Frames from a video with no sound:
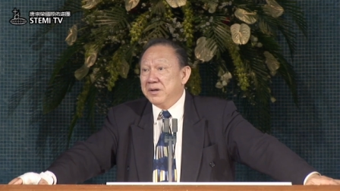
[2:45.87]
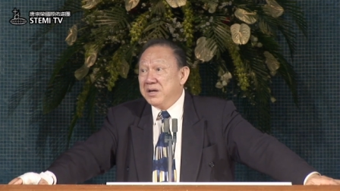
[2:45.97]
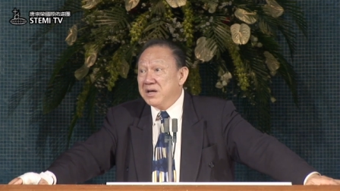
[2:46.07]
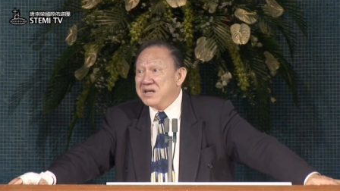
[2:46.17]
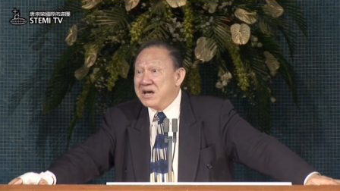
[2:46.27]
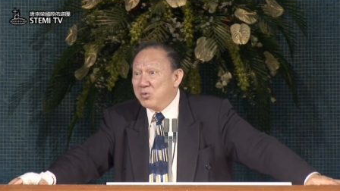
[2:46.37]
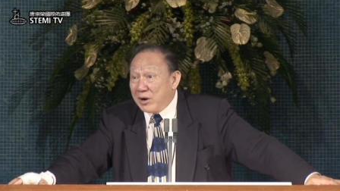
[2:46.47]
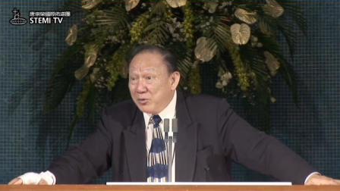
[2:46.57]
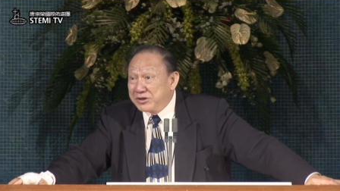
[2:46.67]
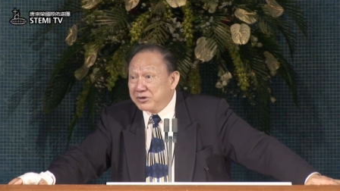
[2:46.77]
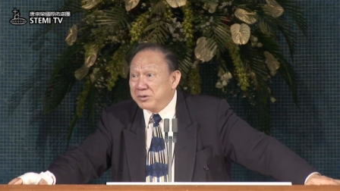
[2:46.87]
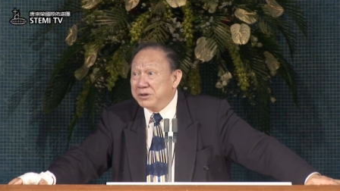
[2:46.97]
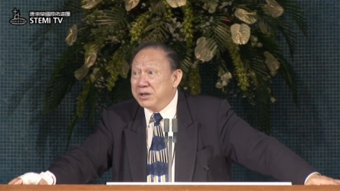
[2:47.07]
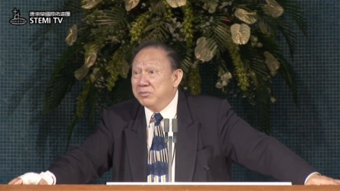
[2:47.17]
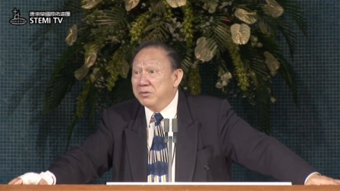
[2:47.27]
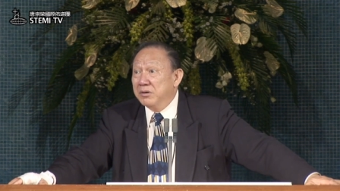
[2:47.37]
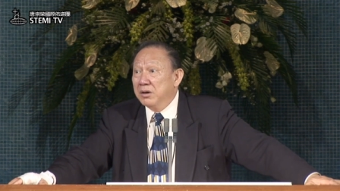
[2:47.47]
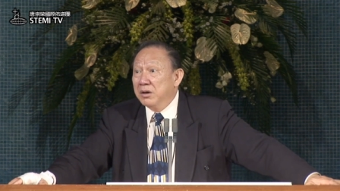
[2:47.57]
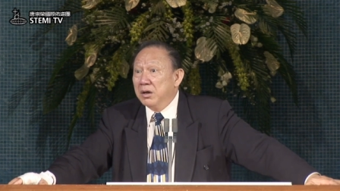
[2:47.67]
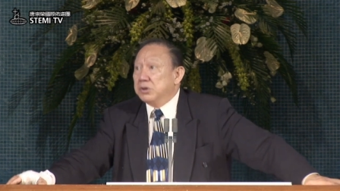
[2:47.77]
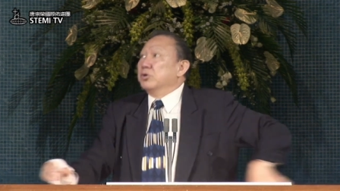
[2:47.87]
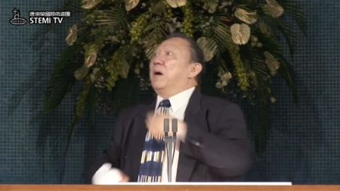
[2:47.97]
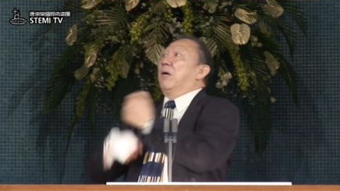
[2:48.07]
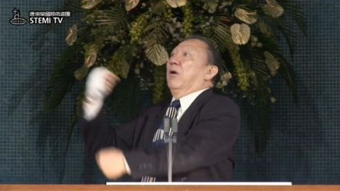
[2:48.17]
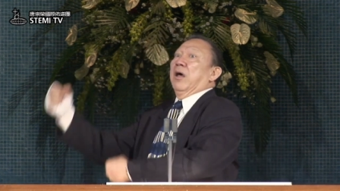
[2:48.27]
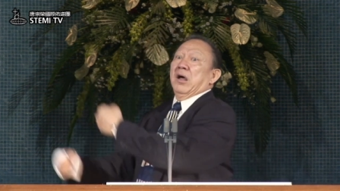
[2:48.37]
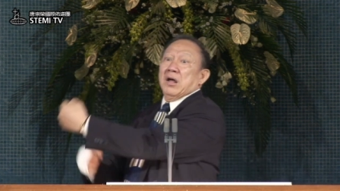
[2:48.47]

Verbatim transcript: 一定要软弱到什么地步就跑了。